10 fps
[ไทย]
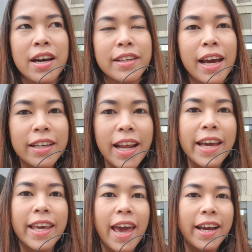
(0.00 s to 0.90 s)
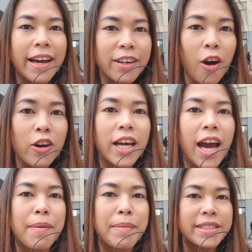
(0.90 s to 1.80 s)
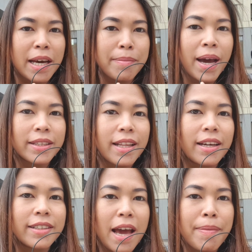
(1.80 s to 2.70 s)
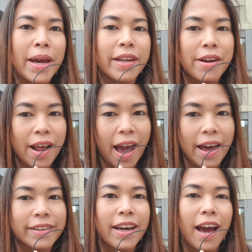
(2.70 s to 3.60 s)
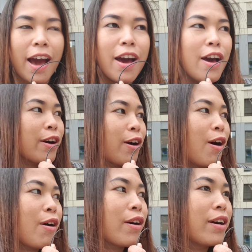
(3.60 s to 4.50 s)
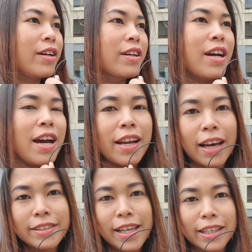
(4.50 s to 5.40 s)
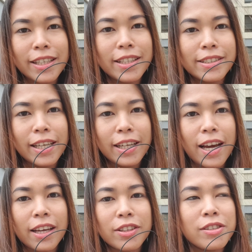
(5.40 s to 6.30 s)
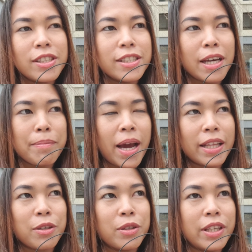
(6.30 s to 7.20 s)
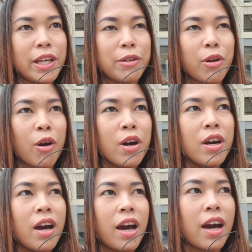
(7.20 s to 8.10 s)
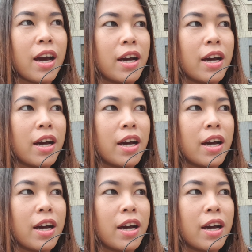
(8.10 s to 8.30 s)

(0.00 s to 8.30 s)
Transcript: นั่งได้แค่ข้างนอกนะคะ ไม่สามารถนั่งได้ภายในร้านนะคะ ก็คือหลังจากที่ดิฉันนะคะ ต้องยืนทำงานคนเดียวเนาะะ